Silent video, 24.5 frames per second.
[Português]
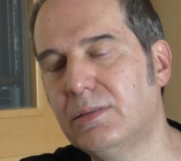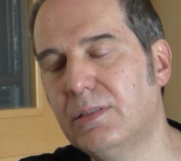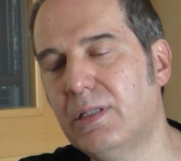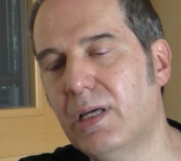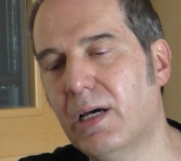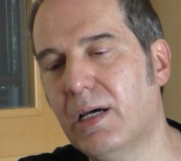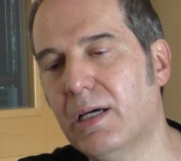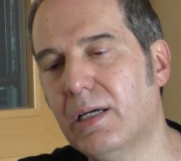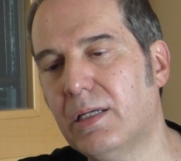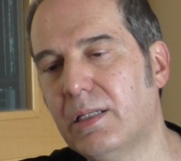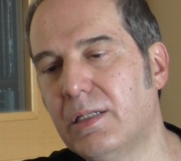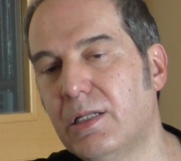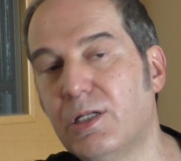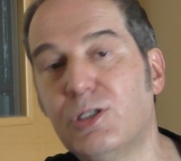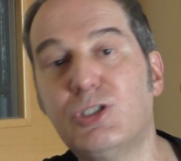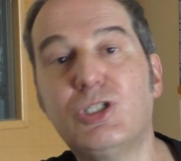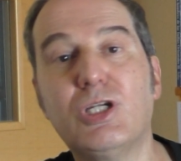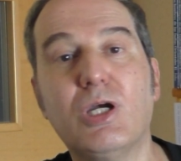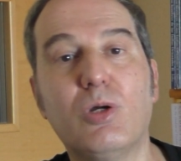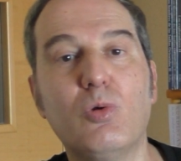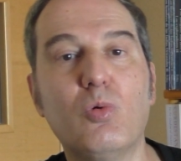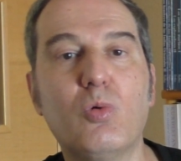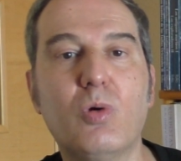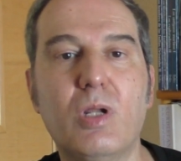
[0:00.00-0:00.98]
da
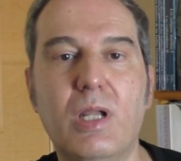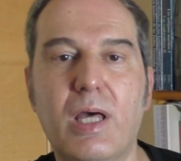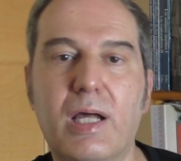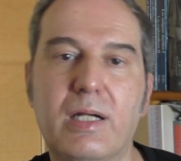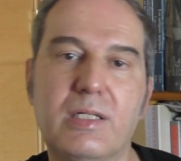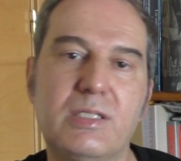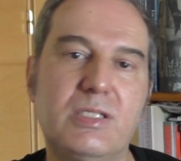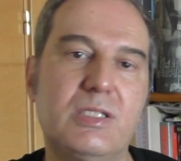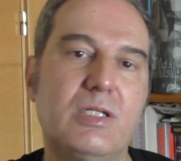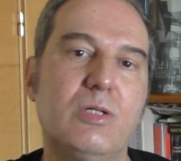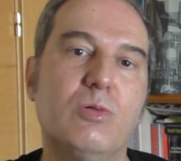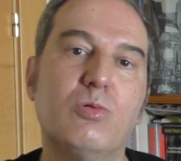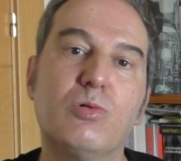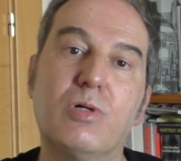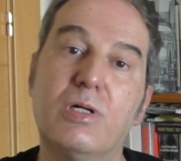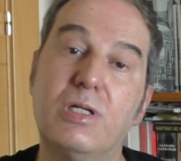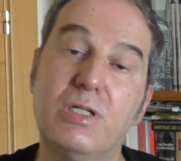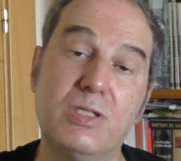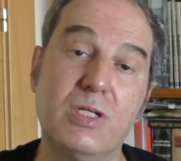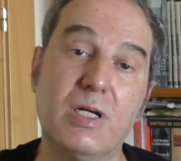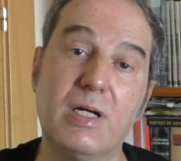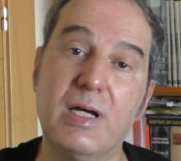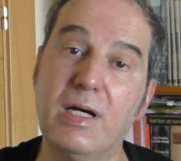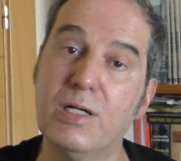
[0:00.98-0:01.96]
energia nuclear, que seriam
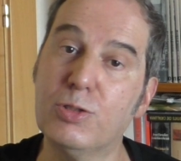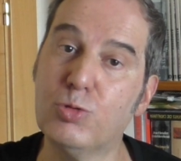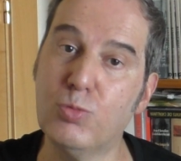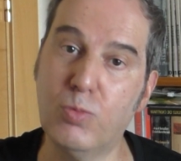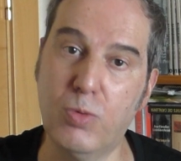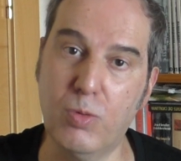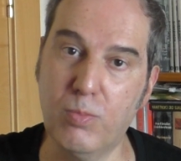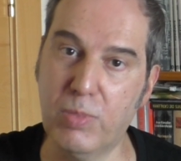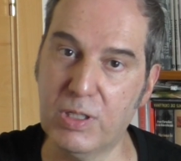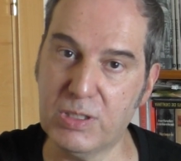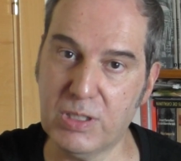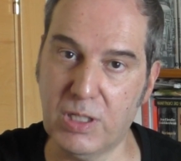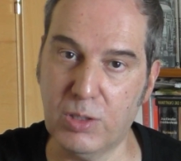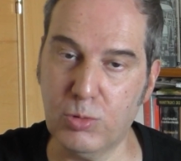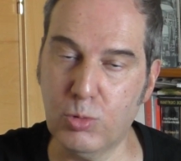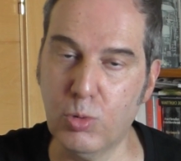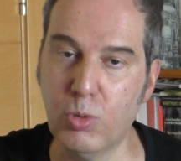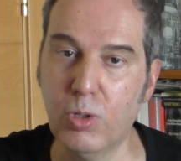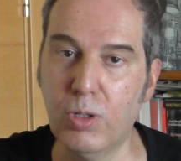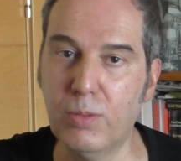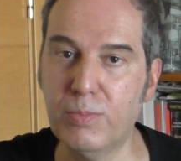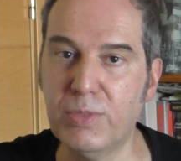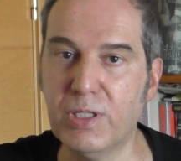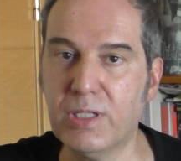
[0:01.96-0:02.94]
nesse caso bombas
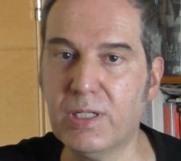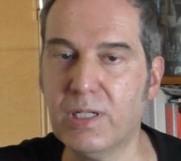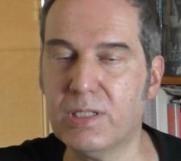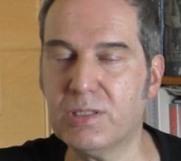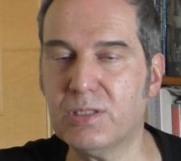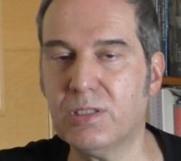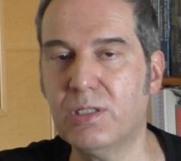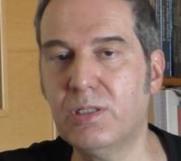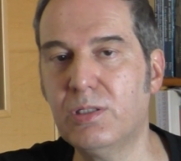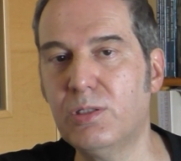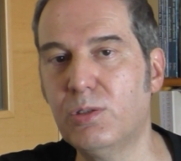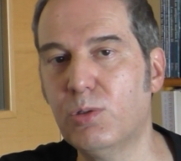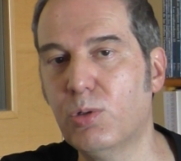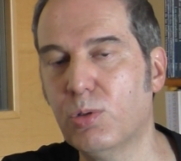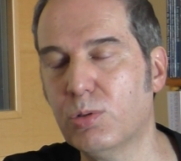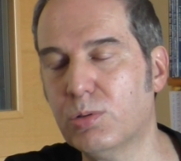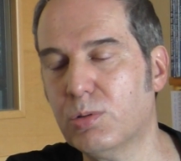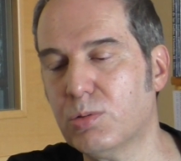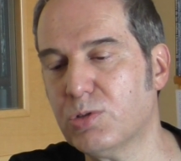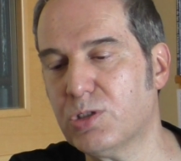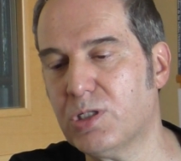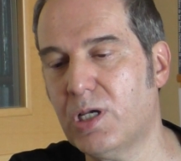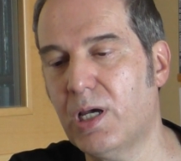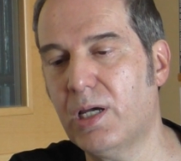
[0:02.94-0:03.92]
atômicas né, e
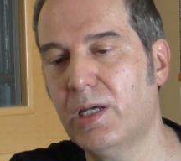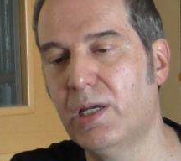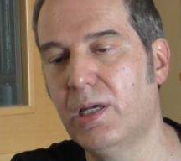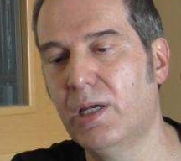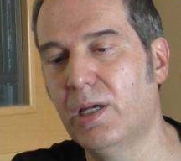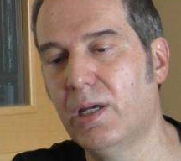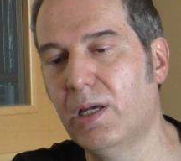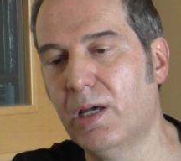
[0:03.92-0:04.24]
outros a,